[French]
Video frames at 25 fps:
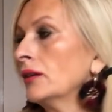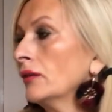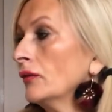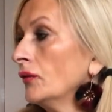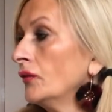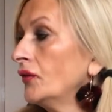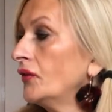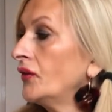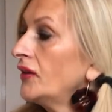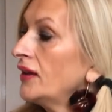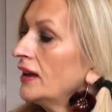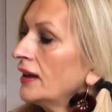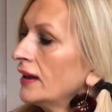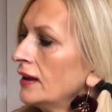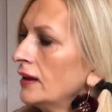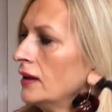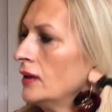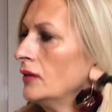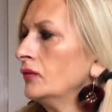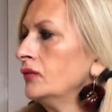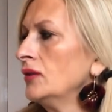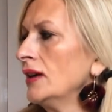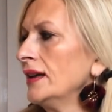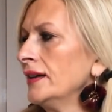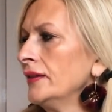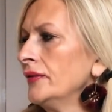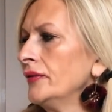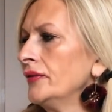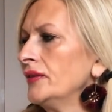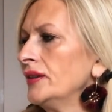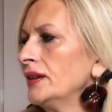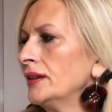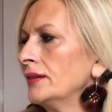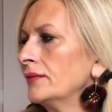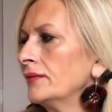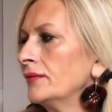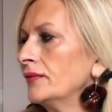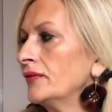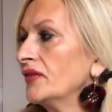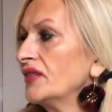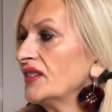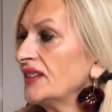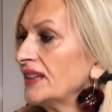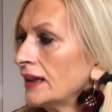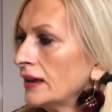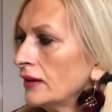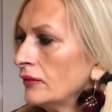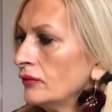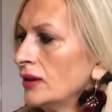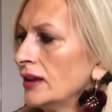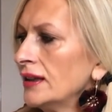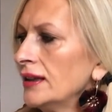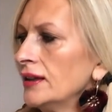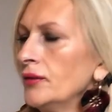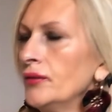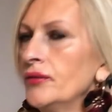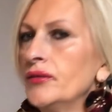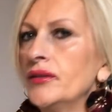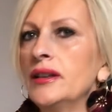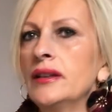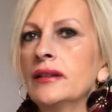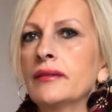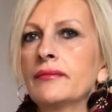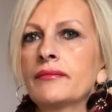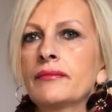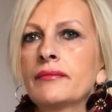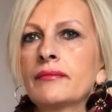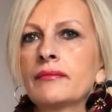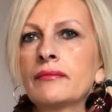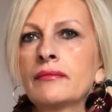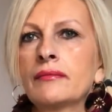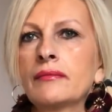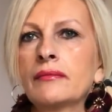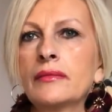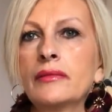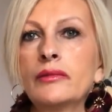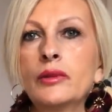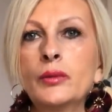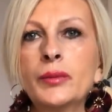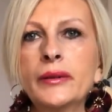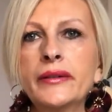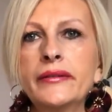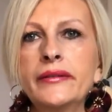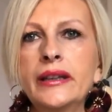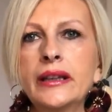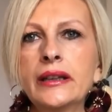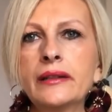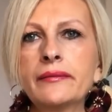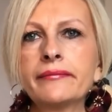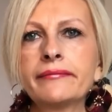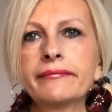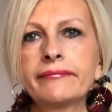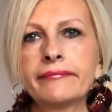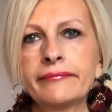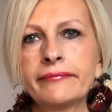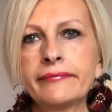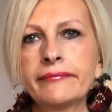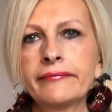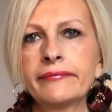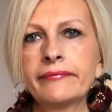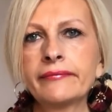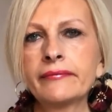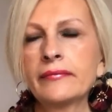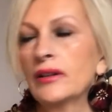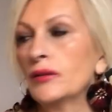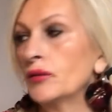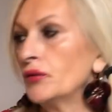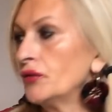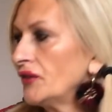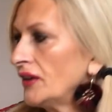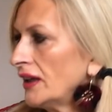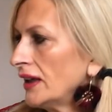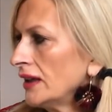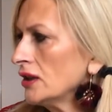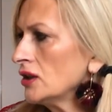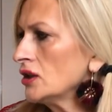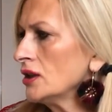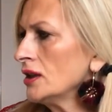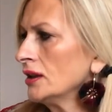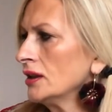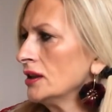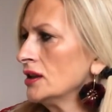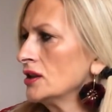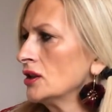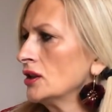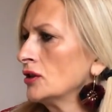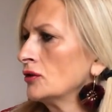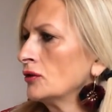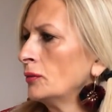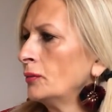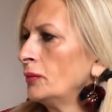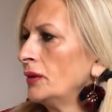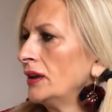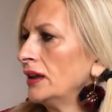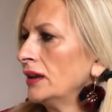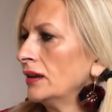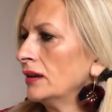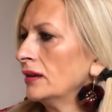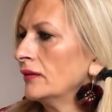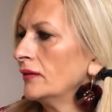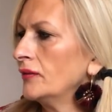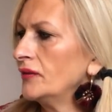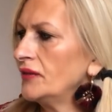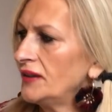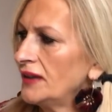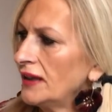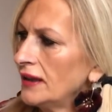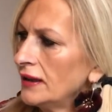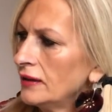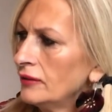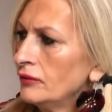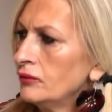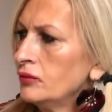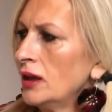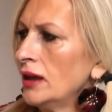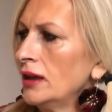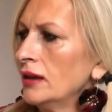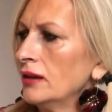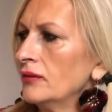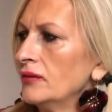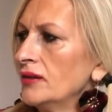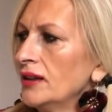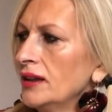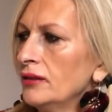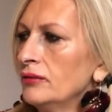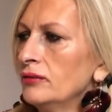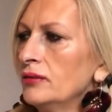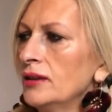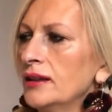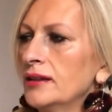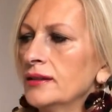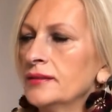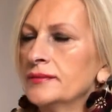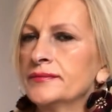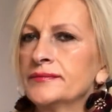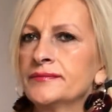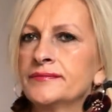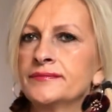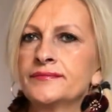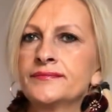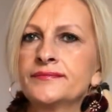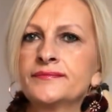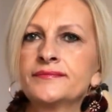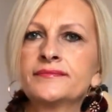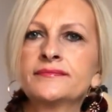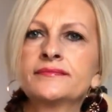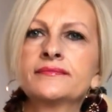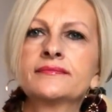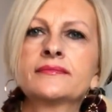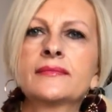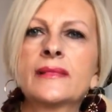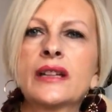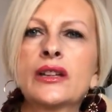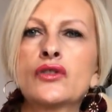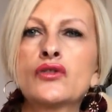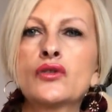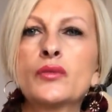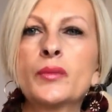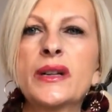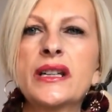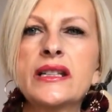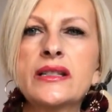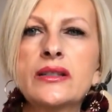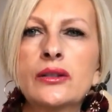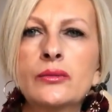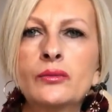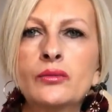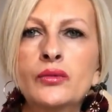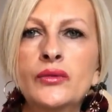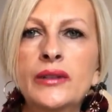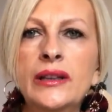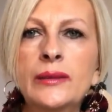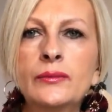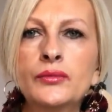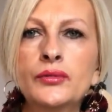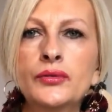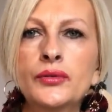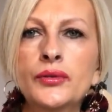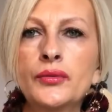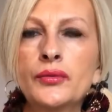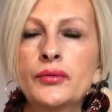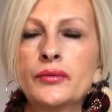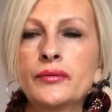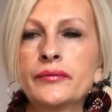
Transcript: Viens voir les filles, viens voir les filles, il veut pas venir. Viens chérie s'il te plaît, viens voir, viens voir. Je vous présente mon amoureux.